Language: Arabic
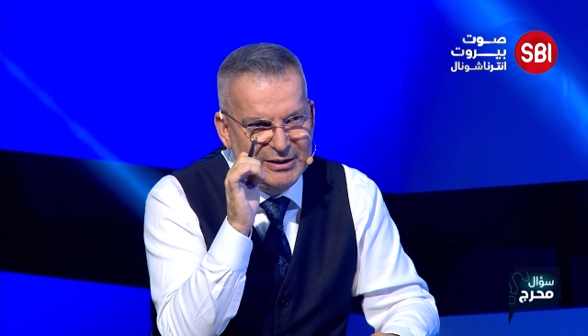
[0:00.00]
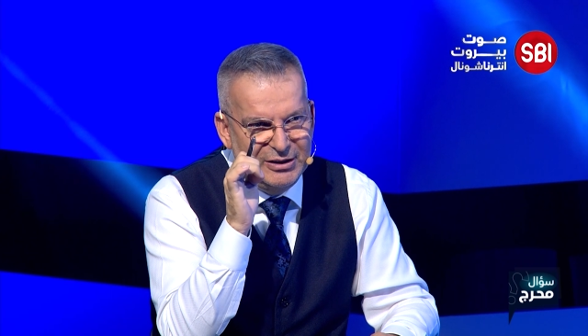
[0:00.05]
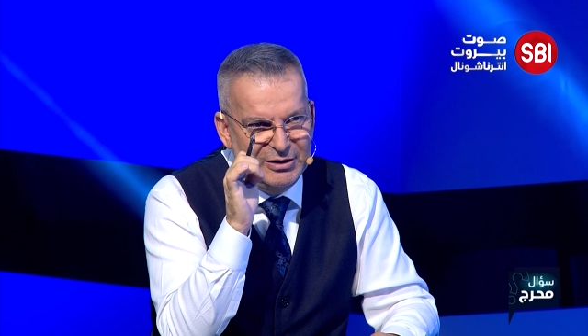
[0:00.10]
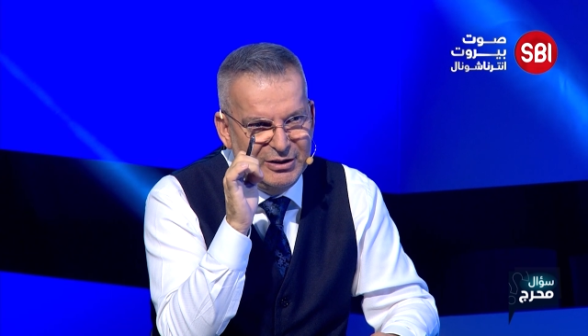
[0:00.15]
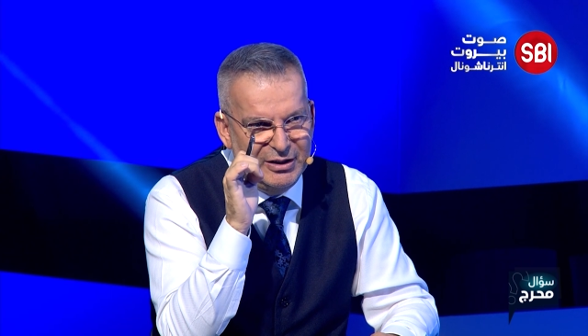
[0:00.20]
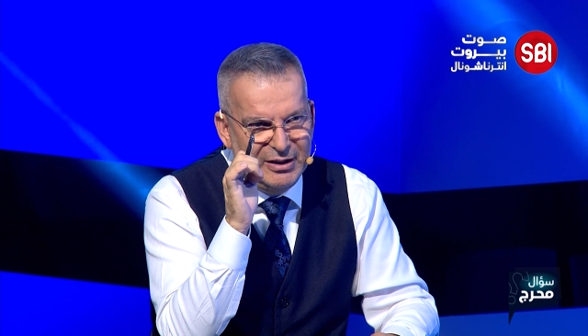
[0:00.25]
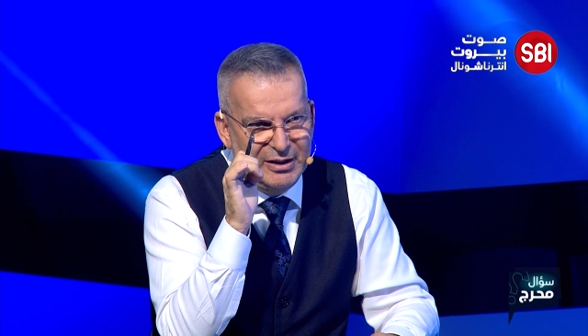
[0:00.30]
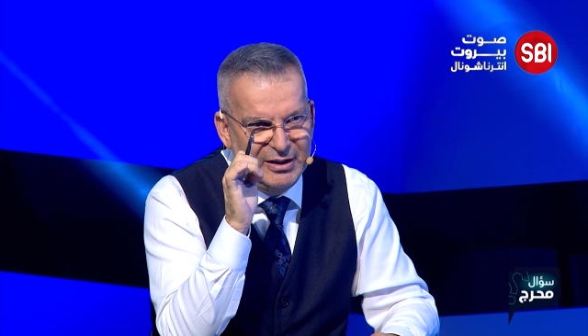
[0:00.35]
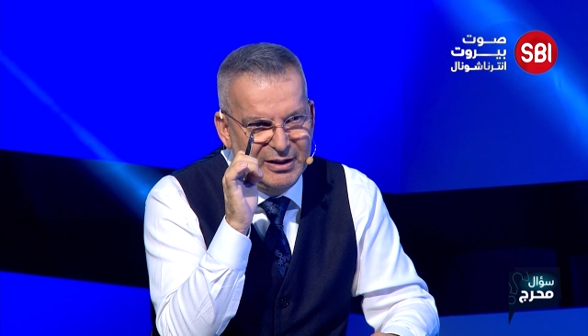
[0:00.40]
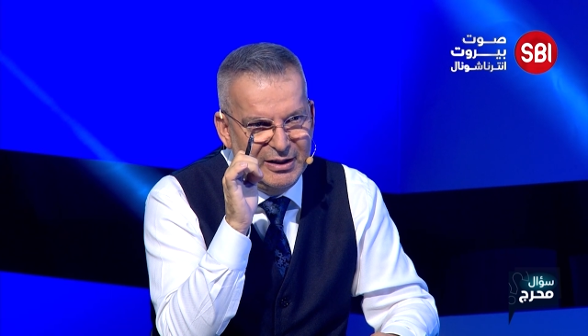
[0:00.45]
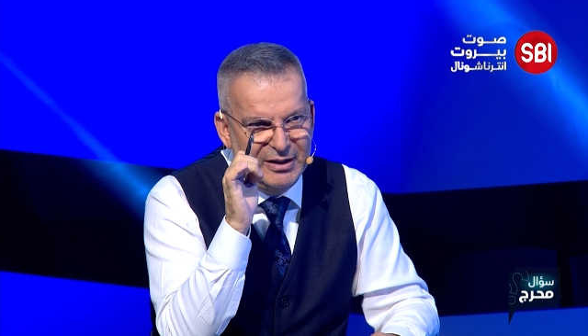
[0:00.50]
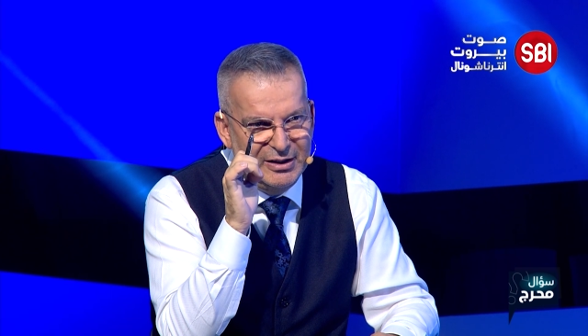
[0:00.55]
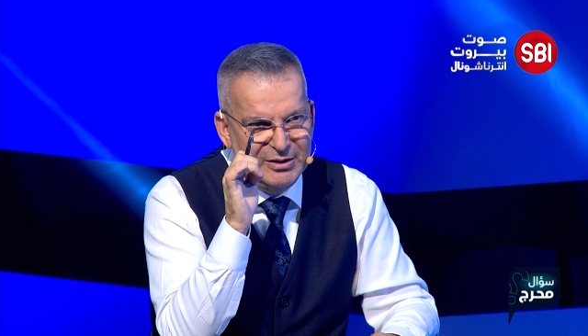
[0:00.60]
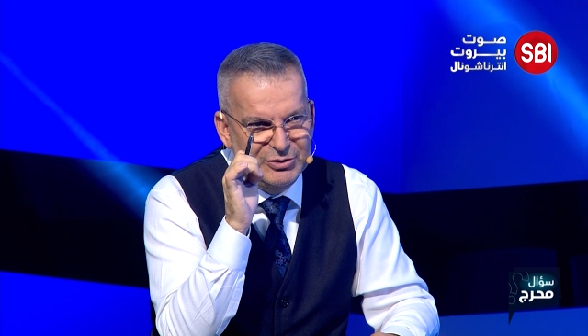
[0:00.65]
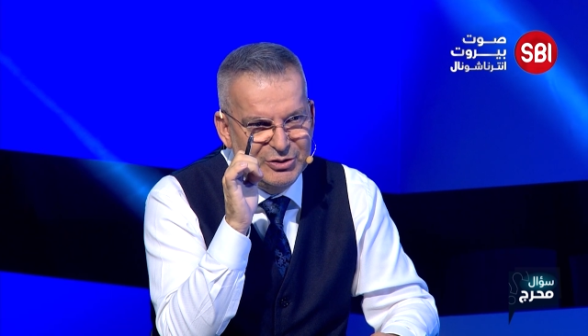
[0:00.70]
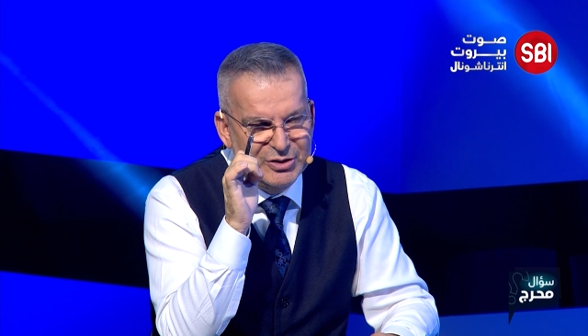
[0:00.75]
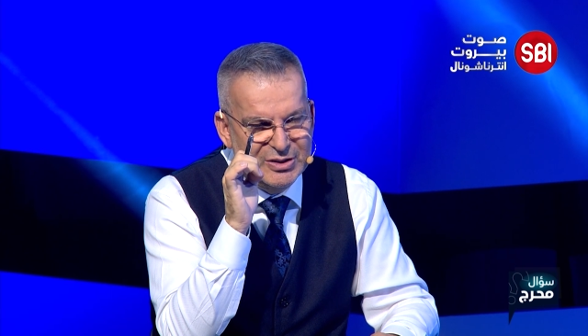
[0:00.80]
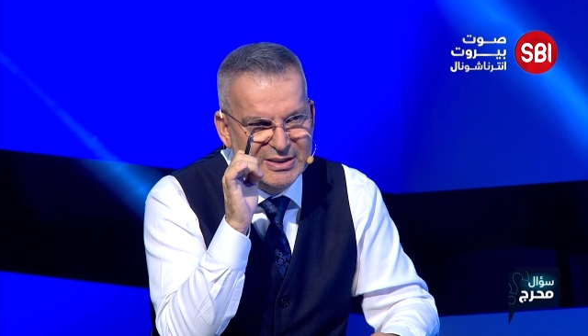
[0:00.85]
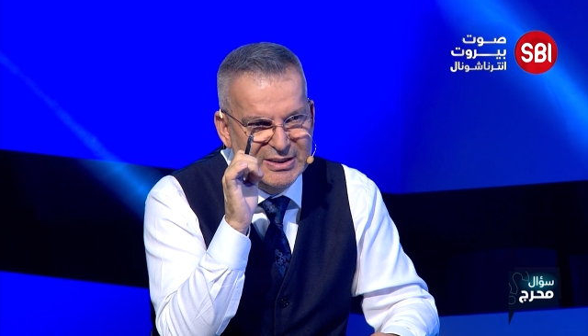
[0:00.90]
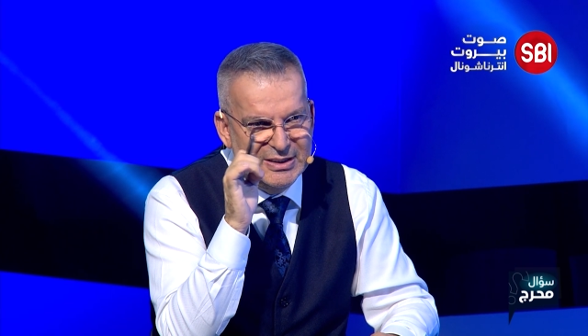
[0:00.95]

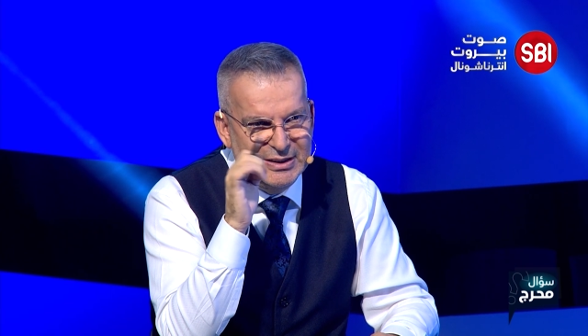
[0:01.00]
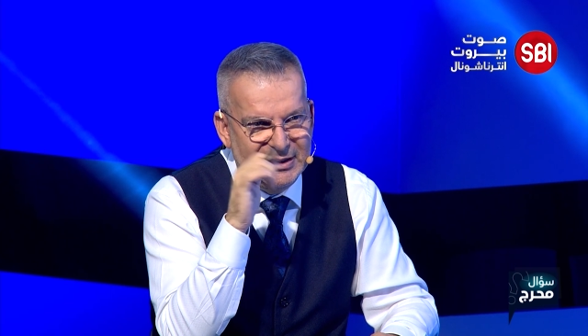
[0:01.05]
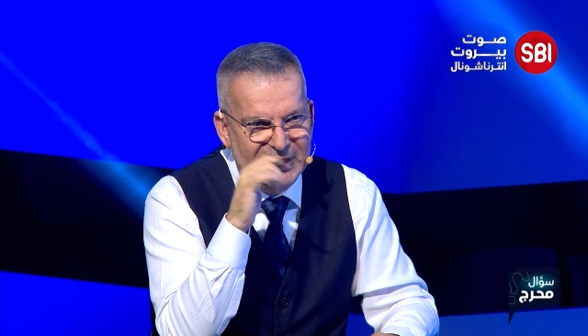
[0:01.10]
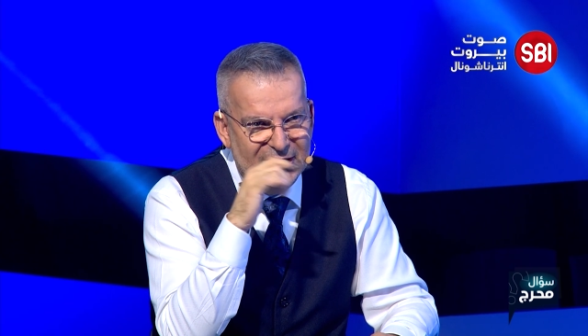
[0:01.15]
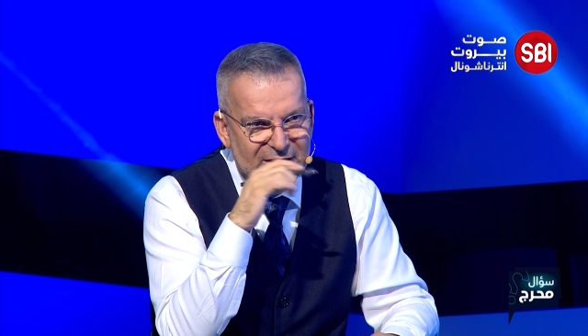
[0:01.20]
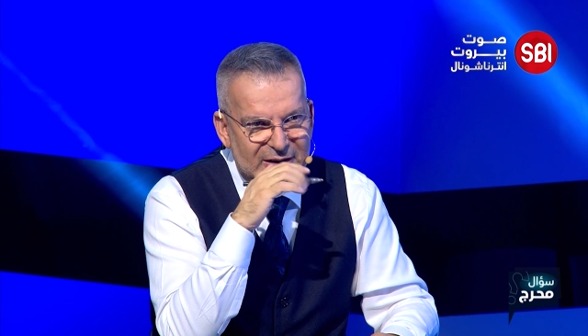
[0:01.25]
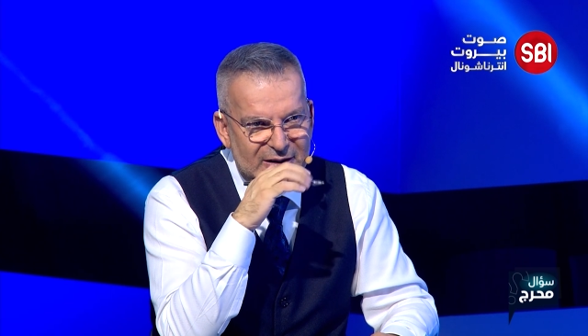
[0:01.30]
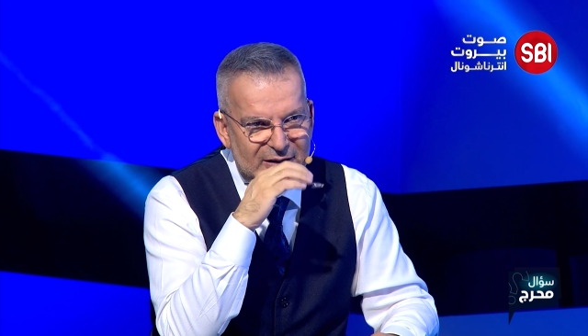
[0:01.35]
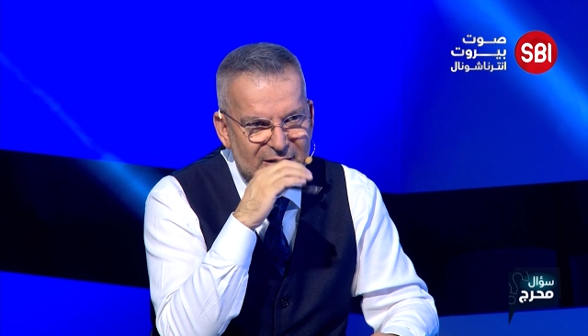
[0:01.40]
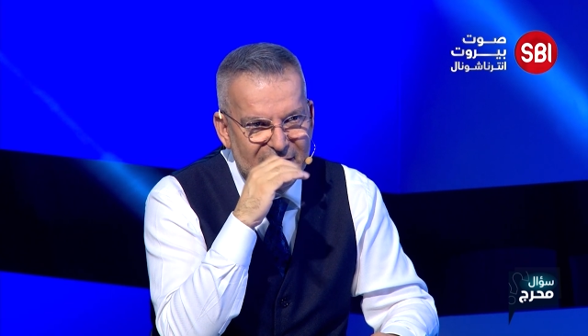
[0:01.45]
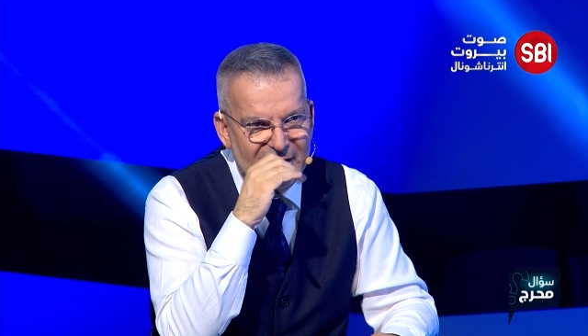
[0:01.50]
الجنسيتين،